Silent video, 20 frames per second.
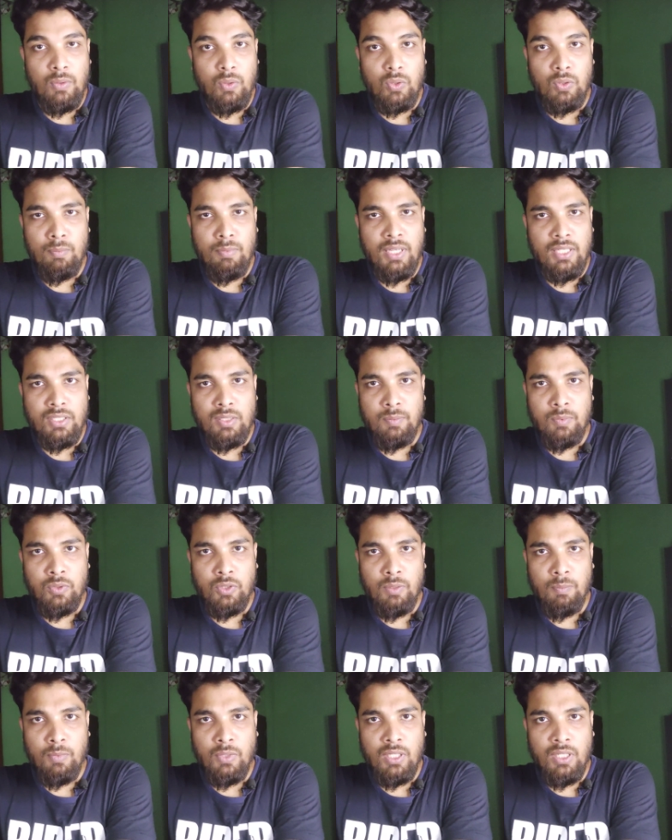কোনো বাজে
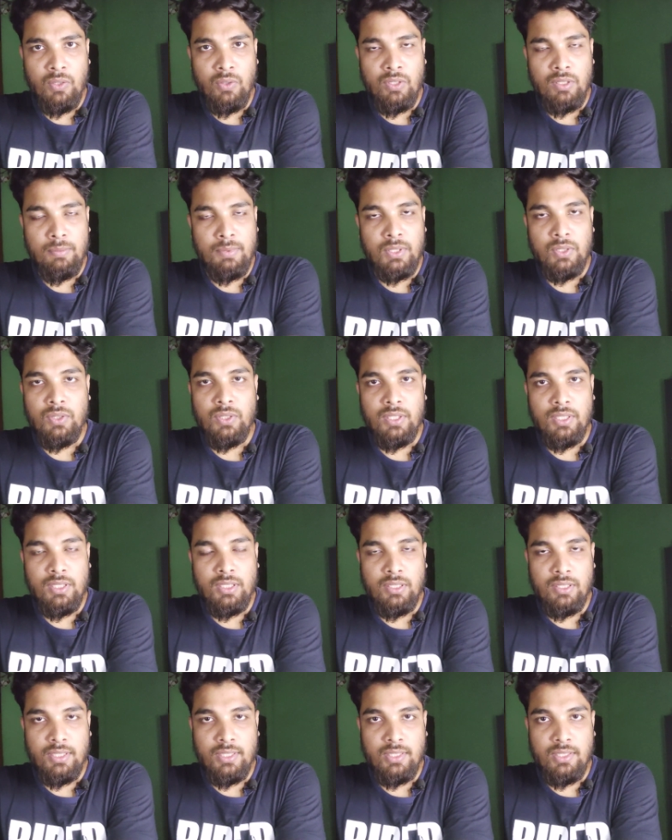মন্তব্য না করে ভিডিও এড়িয়ে
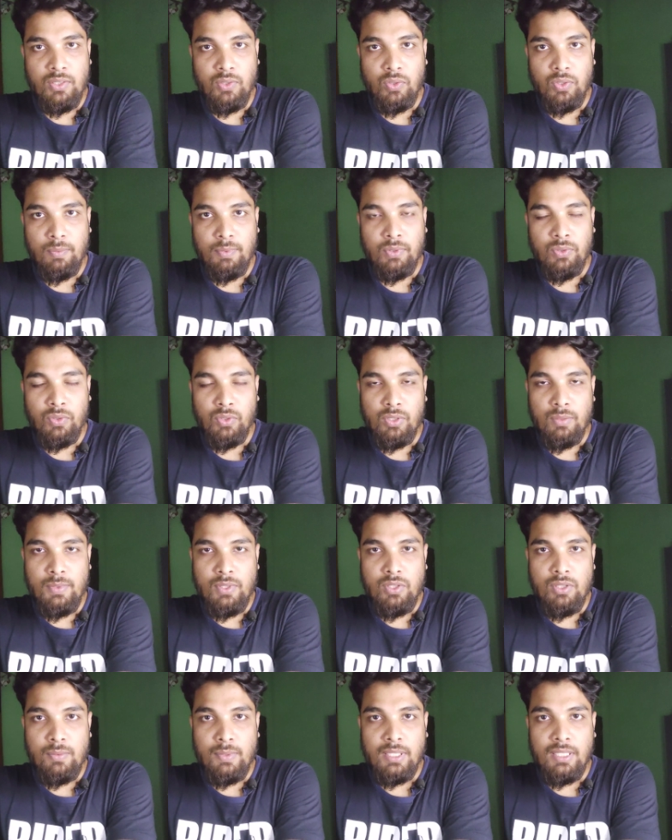যাওয়ার চেষ্টা করবেন
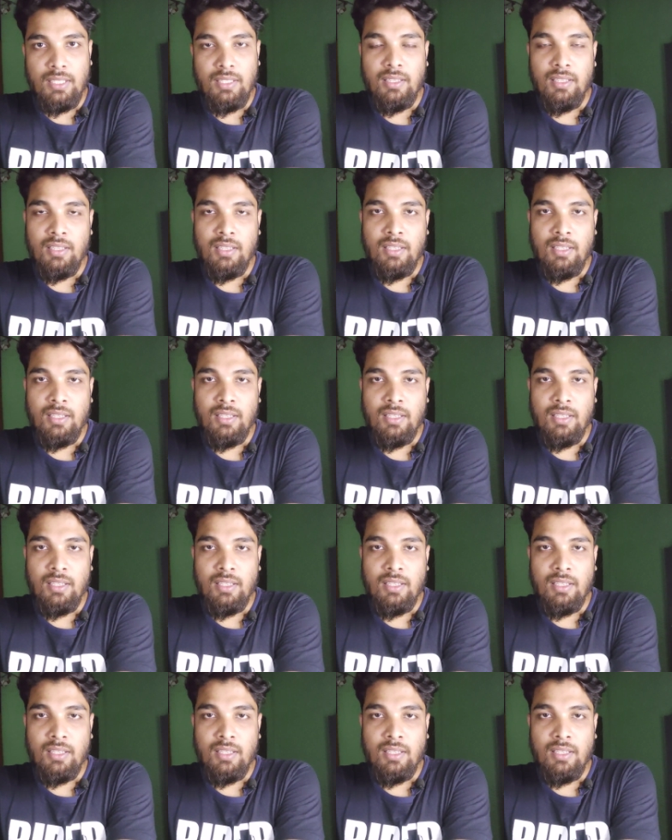ধন্যবাদ সবাইকে